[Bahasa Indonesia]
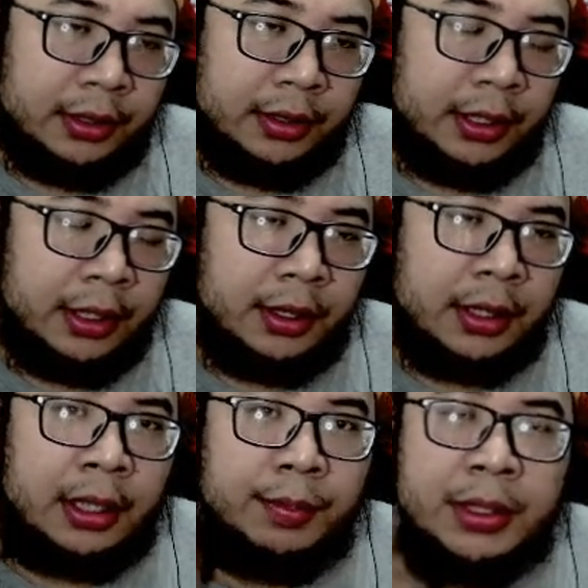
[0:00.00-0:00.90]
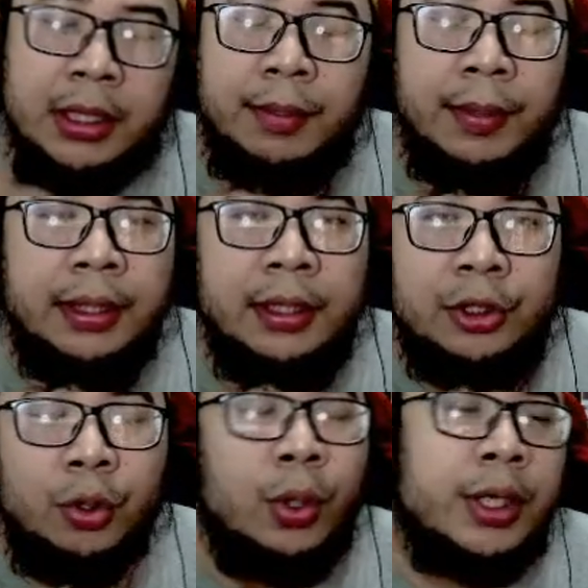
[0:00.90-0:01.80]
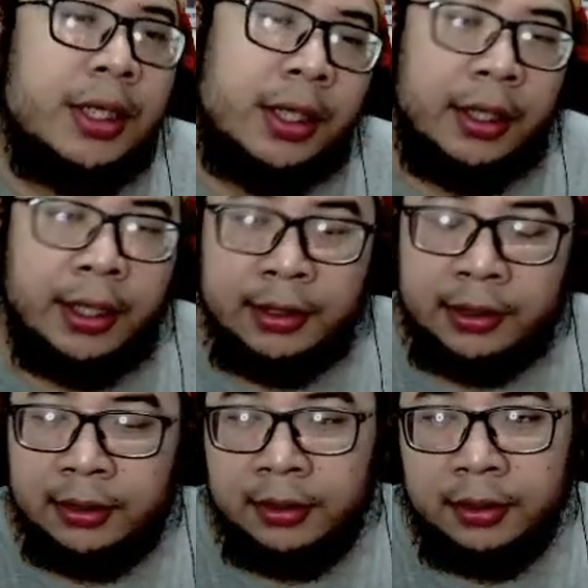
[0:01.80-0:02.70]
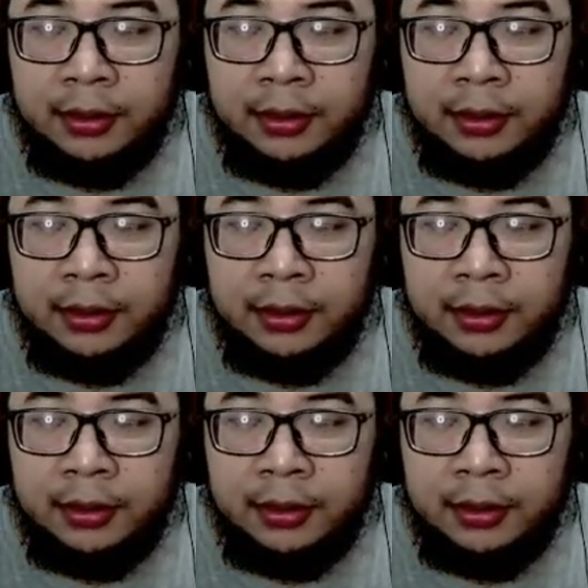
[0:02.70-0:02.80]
Jadi kalian bisa nikmatin storynya ini guys.